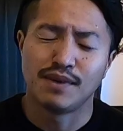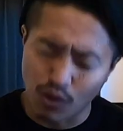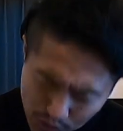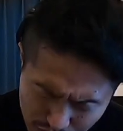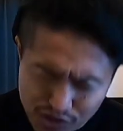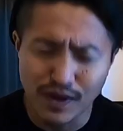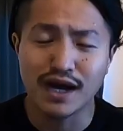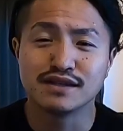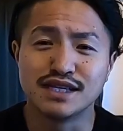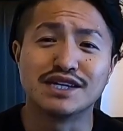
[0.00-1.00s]
まあ、今年
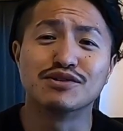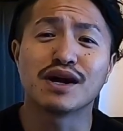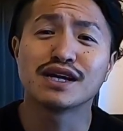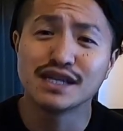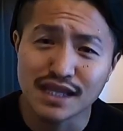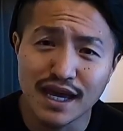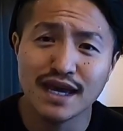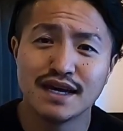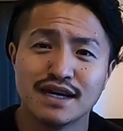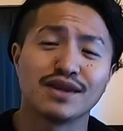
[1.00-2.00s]
はできる限り
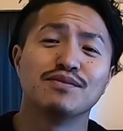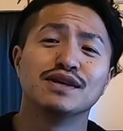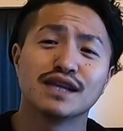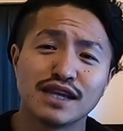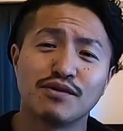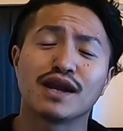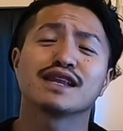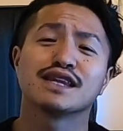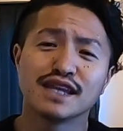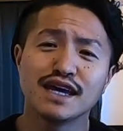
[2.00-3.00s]
ね、またみんなで
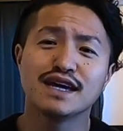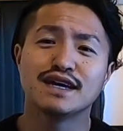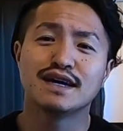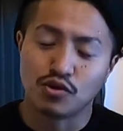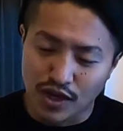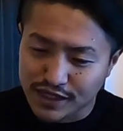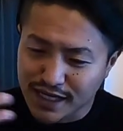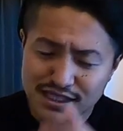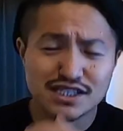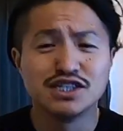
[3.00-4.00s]
笑ってね、この
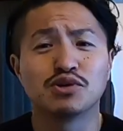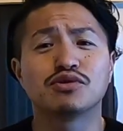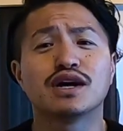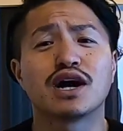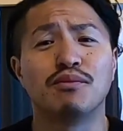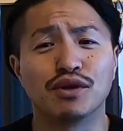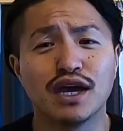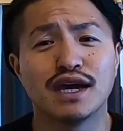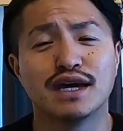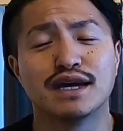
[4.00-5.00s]
新しい世の中も
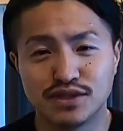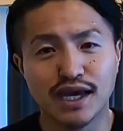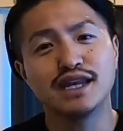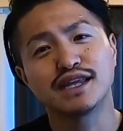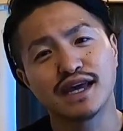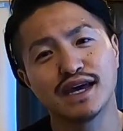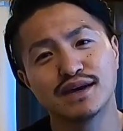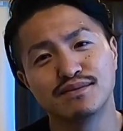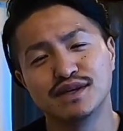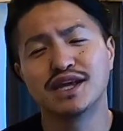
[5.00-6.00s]
ね、受け入れて、
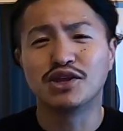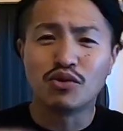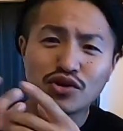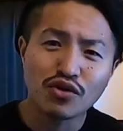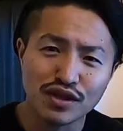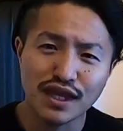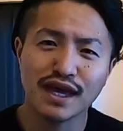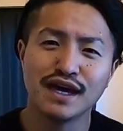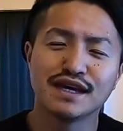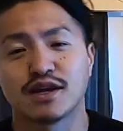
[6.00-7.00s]
みんなで乗り越えて、
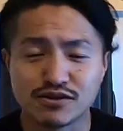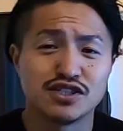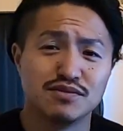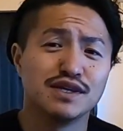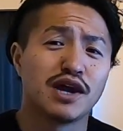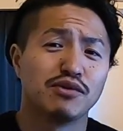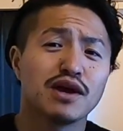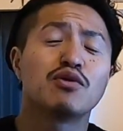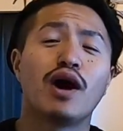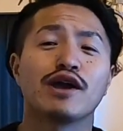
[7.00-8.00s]
楽しい未来を
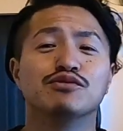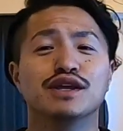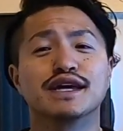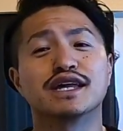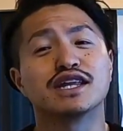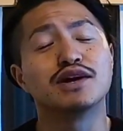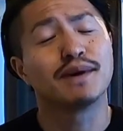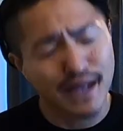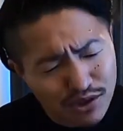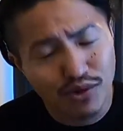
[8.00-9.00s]
ね、こう歩んでいけれ
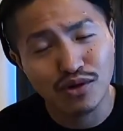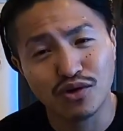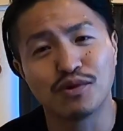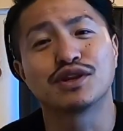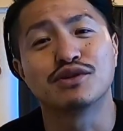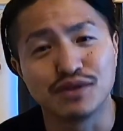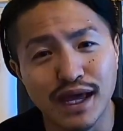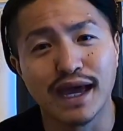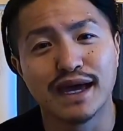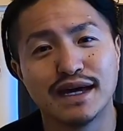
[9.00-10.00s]
ばなと思ってるん
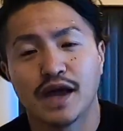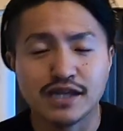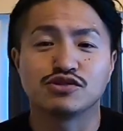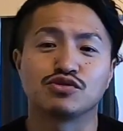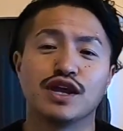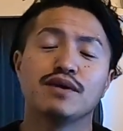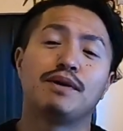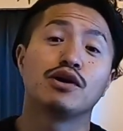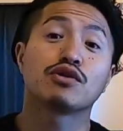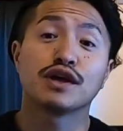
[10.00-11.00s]
で。はい、ちょっとね、
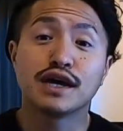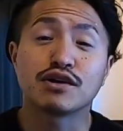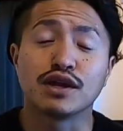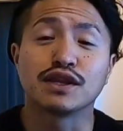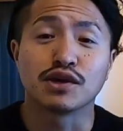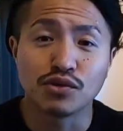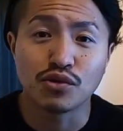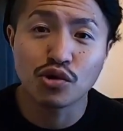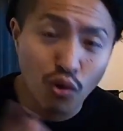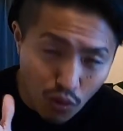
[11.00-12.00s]
前置きは長くなったけど、
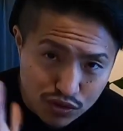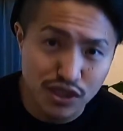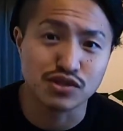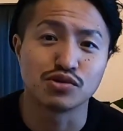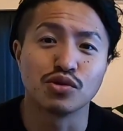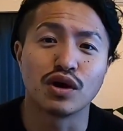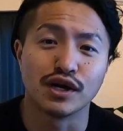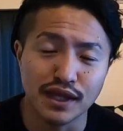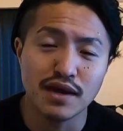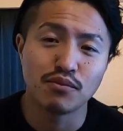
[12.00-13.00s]
今日お伝えする動画
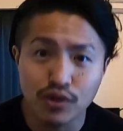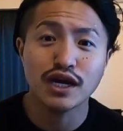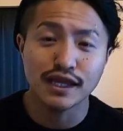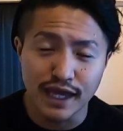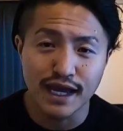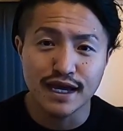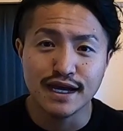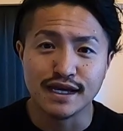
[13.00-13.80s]
はね、俺がね、